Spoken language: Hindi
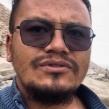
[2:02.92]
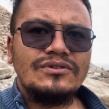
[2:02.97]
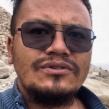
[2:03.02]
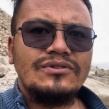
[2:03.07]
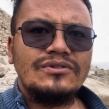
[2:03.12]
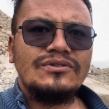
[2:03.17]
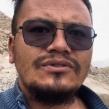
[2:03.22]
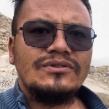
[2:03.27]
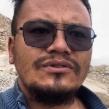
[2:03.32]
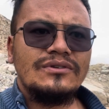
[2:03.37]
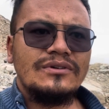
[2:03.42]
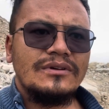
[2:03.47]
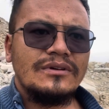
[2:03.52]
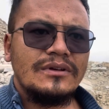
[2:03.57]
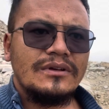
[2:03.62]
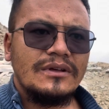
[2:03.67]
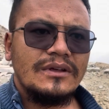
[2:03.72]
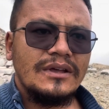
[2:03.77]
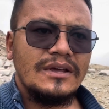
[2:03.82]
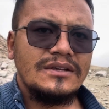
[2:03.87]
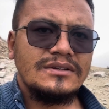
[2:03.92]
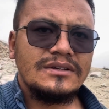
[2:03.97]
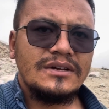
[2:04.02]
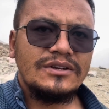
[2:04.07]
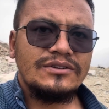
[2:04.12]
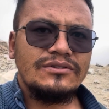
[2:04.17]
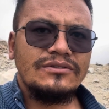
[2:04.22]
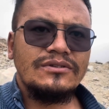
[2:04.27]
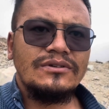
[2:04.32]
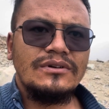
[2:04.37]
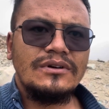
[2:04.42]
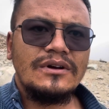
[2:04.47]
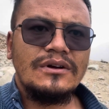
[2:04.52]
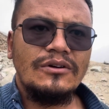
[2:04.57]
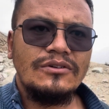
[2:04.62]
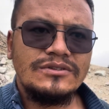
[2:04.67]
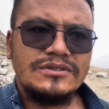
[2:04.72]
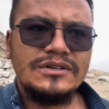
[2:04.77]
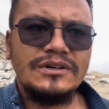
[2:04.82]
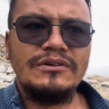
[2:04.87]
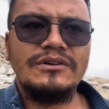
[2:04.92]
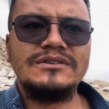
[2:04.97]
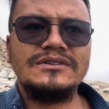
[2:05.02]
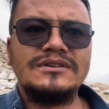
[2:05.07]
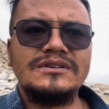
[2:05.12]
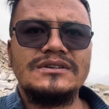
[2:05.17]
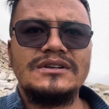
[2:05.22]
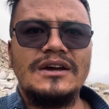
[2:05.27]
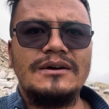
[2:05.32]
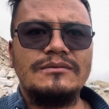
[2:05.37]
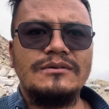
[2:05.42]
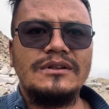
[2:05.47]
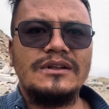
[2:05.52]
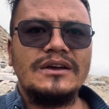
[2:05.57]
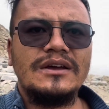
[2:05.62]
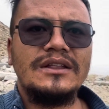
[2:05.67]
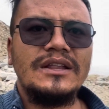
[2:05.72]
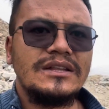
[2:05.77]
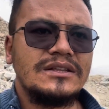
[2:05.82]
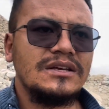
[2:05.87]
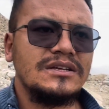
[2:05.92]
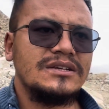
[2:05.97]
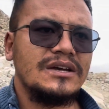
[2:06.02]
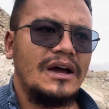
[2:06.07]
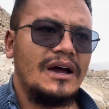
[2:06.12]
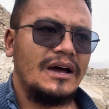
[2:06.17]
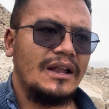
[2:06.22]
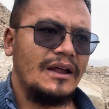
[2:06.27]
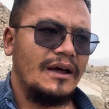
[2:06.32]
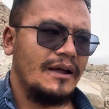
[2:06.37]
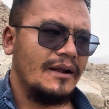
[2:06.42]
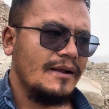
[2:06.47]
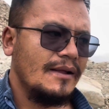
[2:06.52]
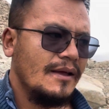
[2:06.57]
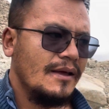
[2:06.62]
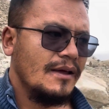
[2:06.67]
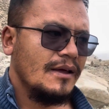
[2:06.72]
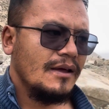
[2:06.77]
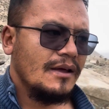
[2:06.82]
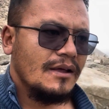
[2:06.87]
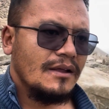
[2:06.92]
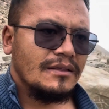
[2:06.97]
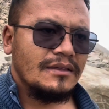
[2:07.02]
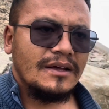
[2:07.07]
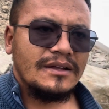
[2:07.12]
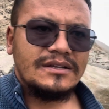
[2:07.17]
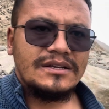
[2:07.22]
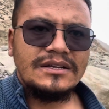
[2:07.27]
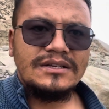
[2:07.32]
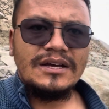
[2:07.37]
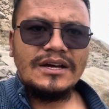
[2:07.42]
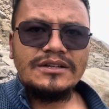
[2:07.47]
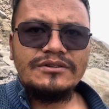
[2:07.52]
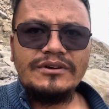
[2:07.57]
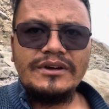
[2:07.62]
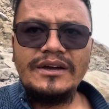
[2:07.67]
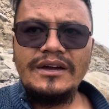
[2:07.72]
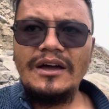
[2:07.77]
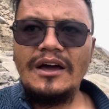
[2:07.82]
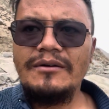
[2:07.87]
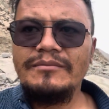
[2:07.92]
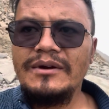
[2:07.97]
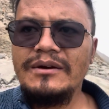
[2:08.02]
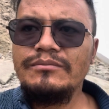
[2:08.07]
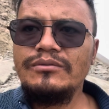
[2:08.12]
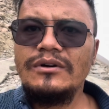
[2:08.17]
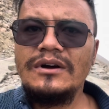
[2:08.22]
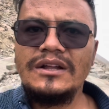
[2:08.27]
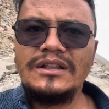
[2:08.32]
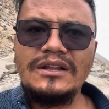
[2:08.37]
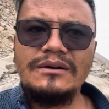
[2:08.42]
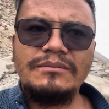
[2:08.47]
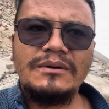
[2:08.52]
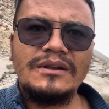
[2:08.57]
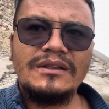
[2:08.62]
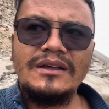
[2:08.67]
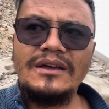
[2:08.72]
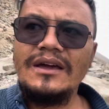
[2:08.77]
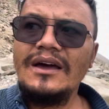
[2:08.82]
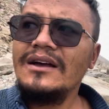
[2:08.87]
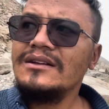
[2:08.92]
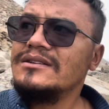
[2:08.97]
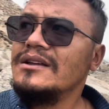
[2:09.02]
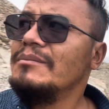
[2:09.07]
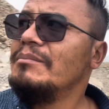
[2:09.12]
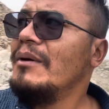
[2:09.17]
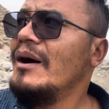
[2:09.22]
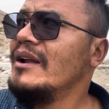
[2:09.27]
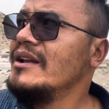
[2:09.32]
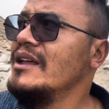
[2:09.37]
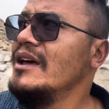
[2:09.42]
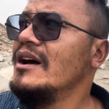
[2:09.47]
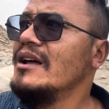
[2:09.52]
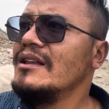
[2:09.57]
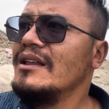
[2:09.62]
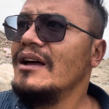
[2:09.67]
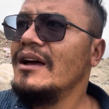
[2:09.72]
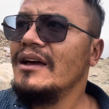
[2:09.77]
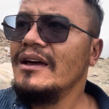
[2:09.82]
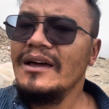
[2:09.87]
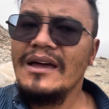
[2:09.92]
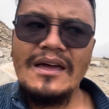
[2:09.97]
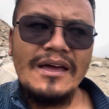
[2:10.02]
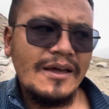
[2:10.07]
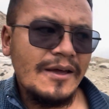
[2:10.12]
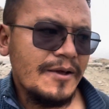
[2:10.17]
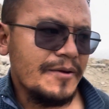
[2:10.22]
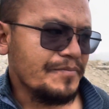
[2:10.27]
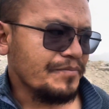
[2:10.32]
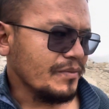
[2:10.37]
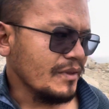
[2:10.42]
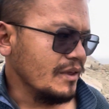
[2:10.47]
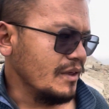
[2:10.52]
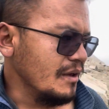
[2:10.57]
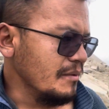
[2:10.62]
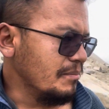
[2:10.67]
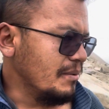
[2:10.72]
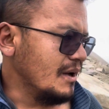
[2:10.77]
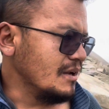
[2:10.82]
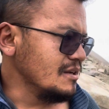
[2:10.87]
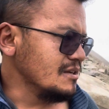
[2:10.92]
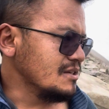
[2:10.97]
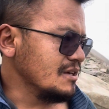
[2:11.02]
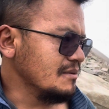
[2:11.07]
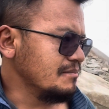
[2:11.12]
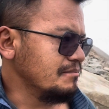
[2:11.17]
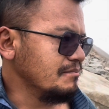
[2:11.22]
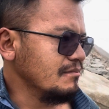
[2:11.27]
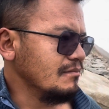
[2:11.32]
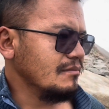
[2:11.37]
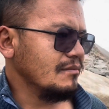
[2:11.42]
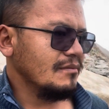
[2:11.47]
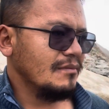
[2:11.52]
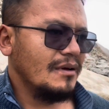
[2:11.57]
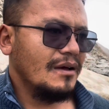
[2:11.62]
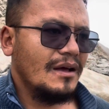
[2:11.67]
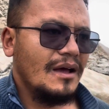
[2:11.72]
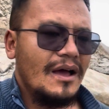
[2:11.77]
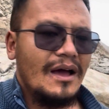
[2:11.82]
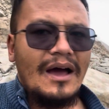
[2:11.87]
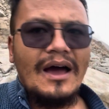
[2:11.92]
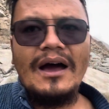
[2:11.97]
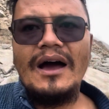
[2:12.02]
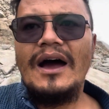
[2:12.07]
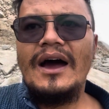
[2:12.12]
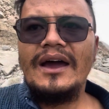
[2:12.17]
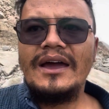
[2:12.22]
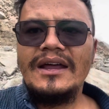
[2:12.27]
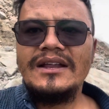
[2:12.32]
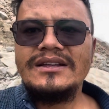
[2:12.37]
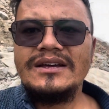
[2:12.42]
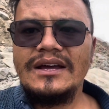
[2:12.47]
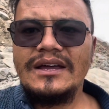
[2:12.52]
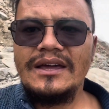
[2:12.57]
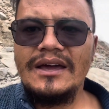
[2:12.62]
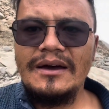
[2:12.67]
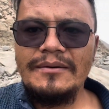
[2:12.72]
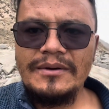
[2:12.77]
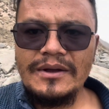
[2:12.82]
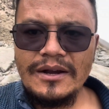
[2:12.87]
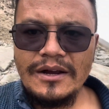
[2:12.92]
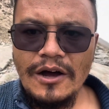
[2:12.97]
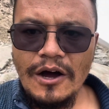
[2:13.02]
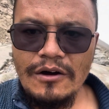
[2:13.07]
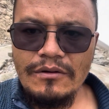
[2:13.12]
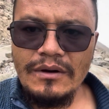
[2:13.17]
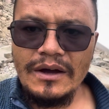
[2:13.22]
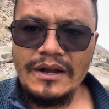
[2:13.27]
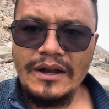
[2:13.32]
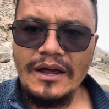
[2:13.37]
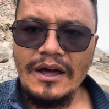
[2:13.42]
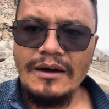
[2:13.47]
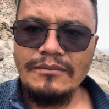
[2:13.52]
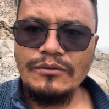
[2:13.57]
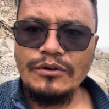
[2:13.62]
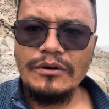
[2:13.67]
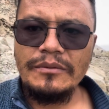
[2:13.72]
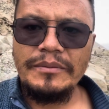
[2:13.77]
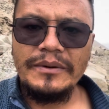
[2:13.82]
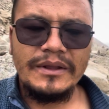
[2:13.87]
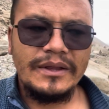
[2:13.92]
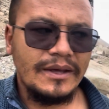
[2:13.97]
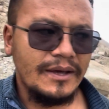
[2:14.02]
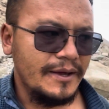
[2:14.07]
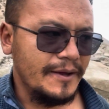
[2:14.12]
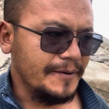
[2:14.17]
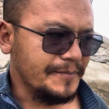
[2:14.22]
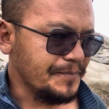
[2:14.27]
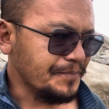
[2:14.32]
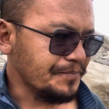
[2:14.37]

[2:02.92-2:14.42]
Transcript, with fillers: जो इसका जो कॉन्सिक्वेंसेस क्या बोल देंगे नतीजा हाला नतीजा जो है हमें भुगतना पड़ता है यहाँ से पानी आता है ये पानी सब आगे जाके हमारे गांव वाले हम लोग पीते हैं